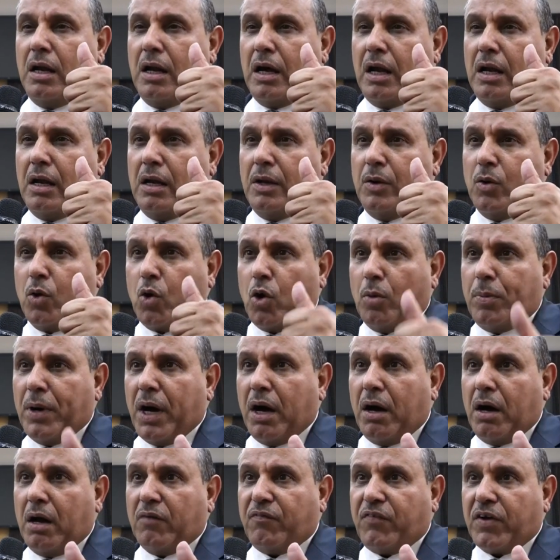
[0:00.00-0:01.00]

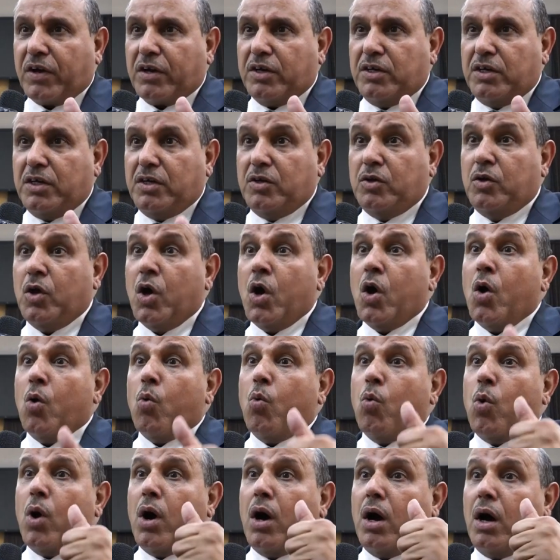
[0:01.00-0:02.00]
النقباء الفرعيين
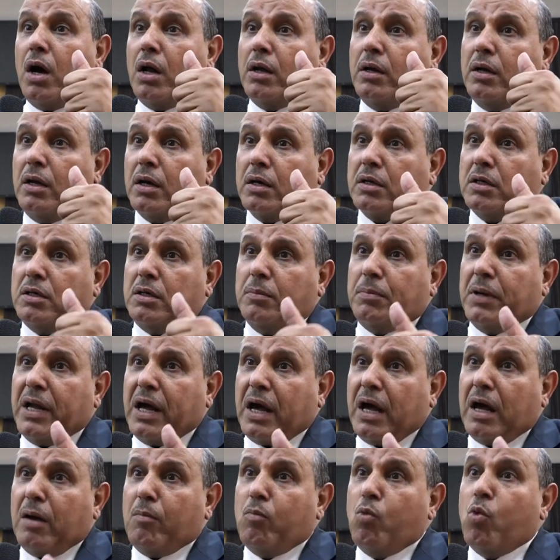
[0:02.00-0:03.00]
والنقيب
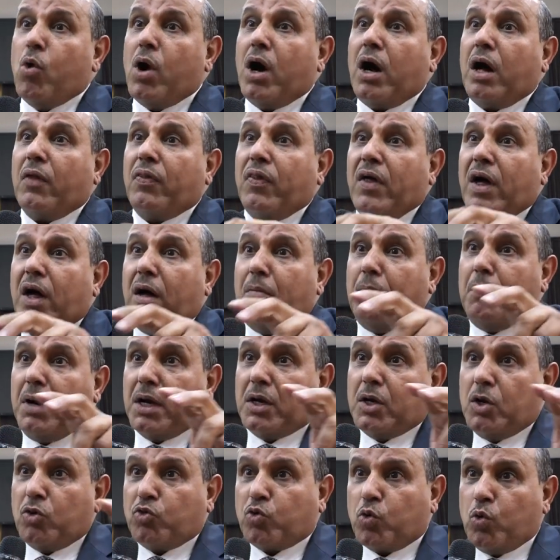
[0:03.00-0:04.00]
العام واعضاء
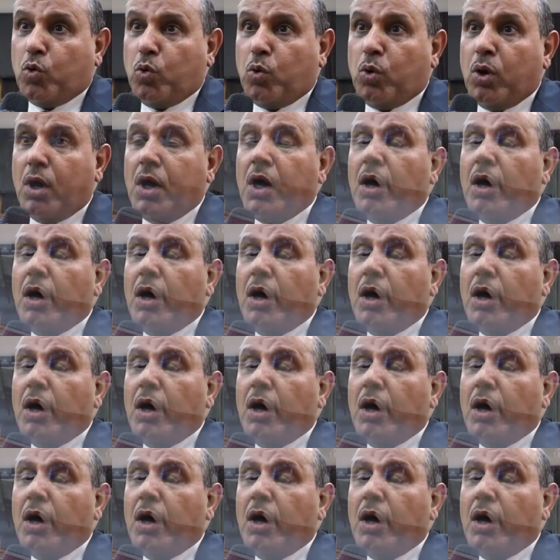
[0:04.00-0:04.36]
مجلسه